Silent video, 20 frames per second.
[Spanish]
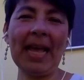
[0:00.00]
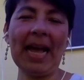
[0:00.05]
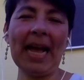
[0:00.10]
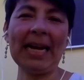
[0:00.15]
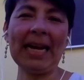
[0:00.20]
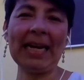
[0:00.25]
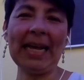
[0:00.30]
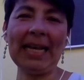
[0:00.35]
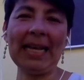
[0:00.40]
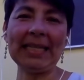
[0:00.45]

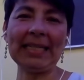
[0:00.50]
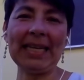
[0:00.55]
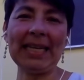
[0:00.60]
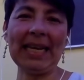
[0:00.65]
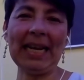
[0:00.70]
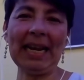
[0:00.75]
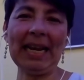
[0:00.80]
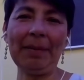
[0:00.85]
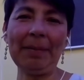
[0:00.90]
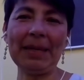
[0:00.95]

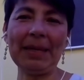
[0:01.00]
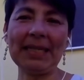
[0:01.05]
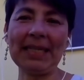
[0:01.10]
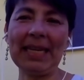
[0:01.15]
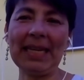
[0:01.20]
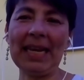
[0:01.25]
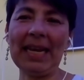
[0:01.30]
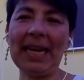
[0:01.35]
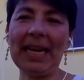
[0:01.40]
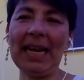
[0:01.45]
Agradecerle a
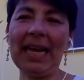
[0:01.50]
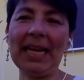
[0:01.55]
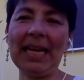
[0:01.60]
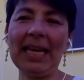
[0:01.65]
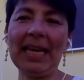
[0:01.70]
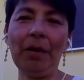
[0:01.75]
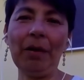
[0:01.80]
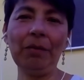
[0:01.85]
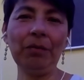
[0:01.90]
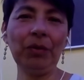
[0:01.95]
Marcela
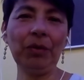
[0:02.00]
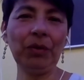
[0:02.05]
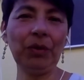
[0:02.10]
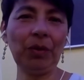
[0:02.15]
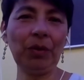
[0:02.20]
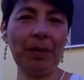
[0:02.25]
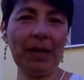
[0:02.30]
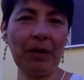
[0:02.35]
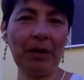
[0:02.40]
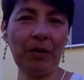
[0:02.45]
y a Un
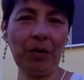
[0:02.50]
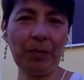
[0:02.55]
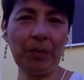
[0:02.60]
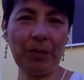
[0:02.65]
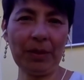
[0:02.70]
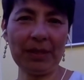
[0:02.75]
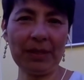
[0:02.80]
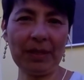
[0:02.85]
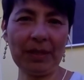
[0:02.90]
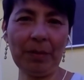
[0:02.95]
Mundo Mejor
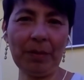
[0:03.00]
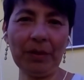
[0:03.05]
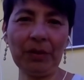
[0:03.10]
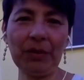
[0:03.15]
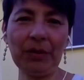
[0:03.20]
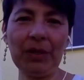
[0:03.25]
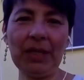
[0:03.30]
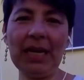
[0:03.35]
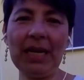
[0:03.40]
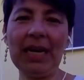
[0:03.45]
por esta
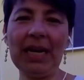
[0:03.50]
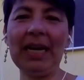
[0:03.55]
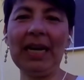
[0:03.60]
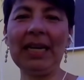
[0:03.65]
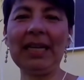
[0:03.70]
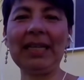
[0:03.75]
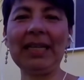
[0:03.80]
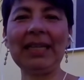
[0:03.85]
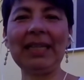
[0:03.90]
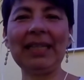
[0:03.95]
oportunidad